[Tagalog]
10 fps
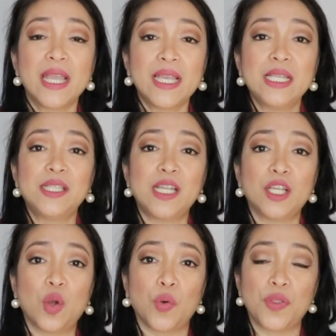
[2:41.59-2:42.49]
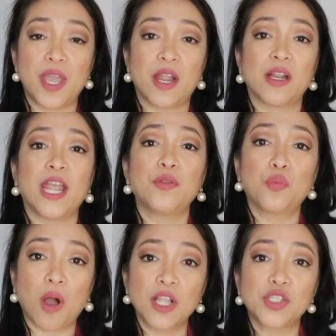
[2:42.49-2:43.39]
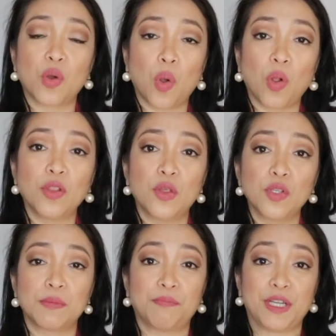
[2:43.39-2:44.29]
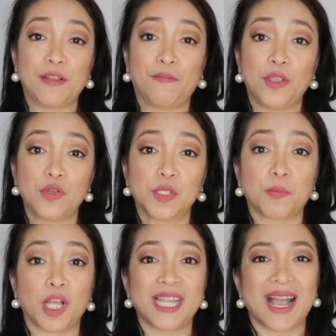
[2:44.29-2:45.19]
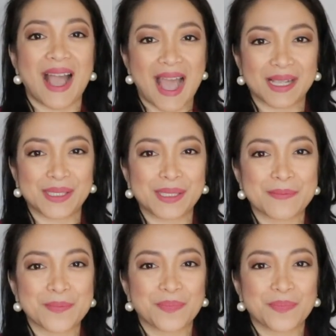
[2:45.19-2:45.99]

easily go there and watch all those previous product hacks.